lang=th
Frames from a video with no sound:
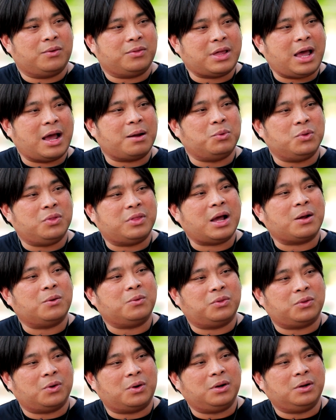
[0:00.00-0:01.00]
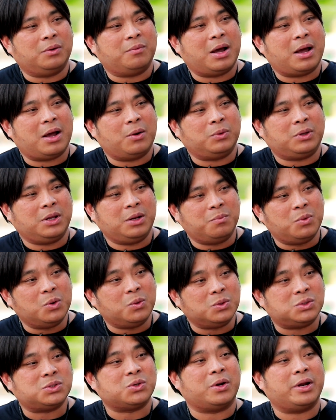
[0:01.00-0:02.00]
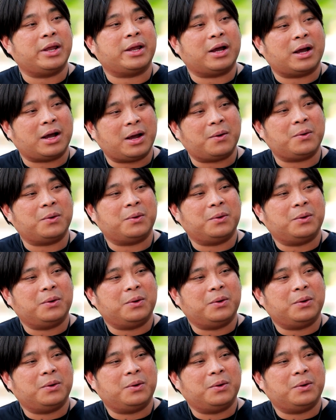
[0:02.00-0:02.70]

เขาสร้างบุญสร้างกุศลหรือว่าอุทิศบุญกุศลให้กับเขา